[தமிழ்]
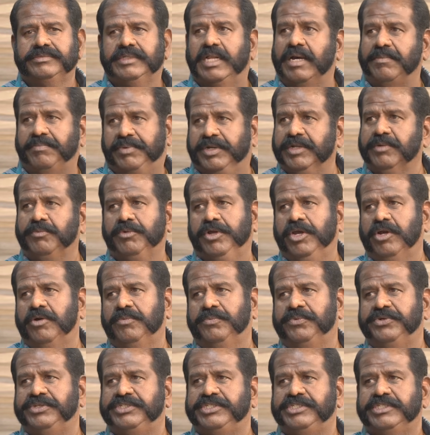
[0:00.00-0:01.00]
ஏன்னா பண்ண முடியாமல்
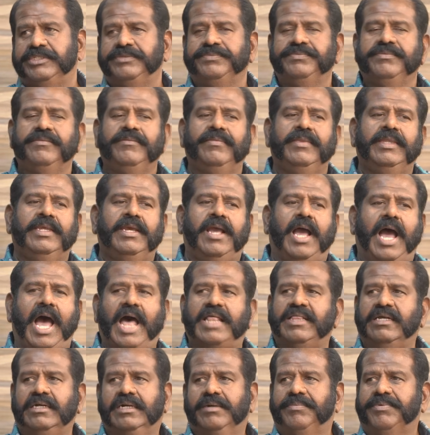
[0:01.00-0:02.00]
போயிடுச்சு
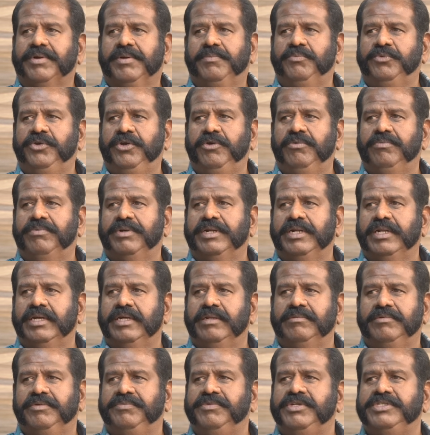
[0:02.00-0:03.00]
அதுக்கப்புறம் முடிவு பண்ணிட்டேன்
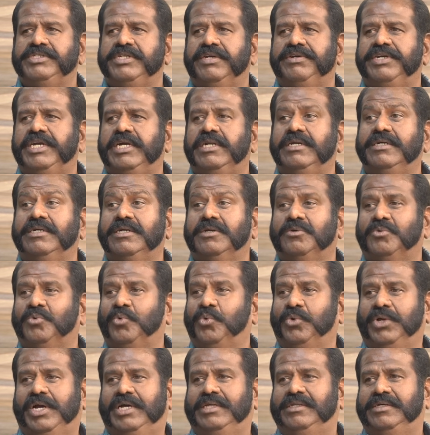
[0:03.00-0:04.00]
இனிமேல் மீசையை
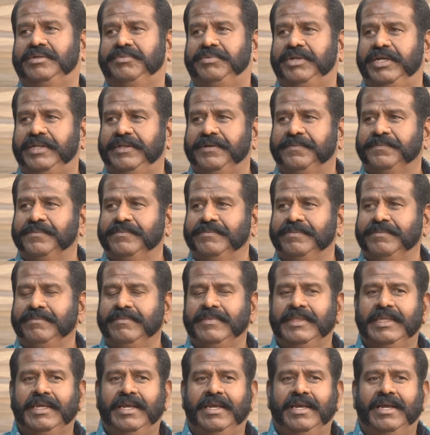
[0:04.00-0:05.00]
எடுக்கக்கூடாது அப்படின்னு
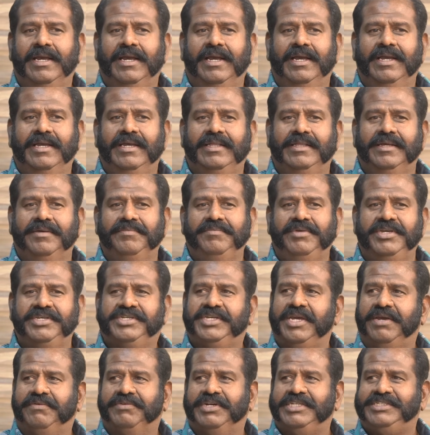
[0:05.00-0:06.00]
இந்த
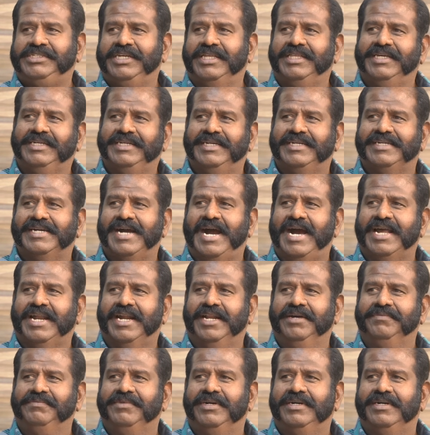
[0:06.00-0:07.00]
மீசையை வச்சதுக்கு
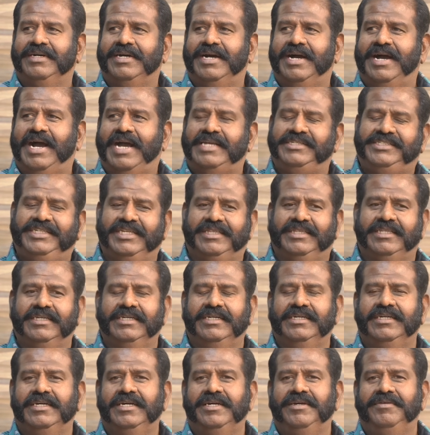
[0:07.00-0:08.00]
காரணம் அஜித்து
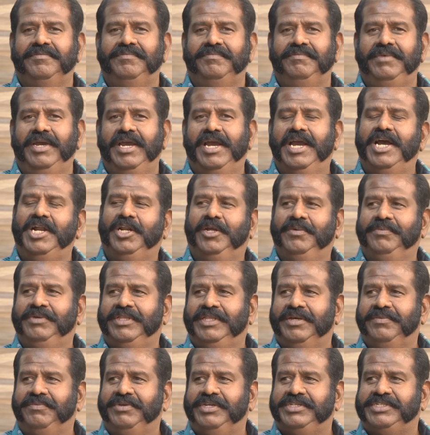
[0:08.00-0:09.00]
மேலும்
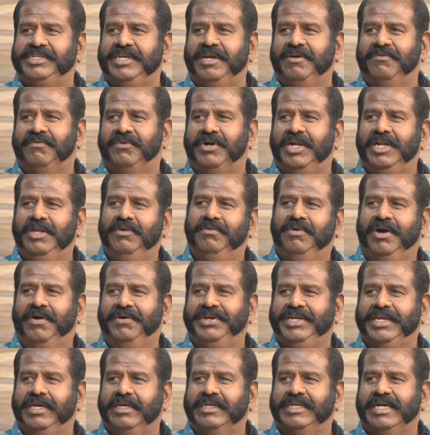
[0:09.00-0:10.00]
இந்த மீசையை வலுவாக
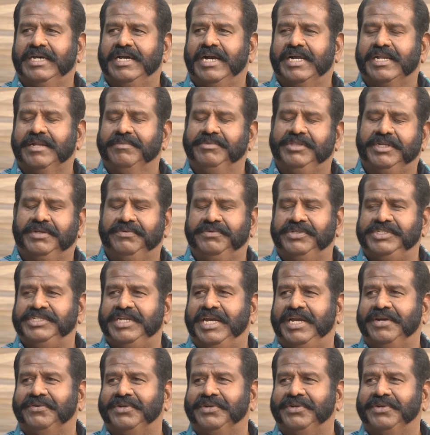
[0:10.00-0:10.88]
வைக்கிறதுக்கு காரணம் திரு விஜய்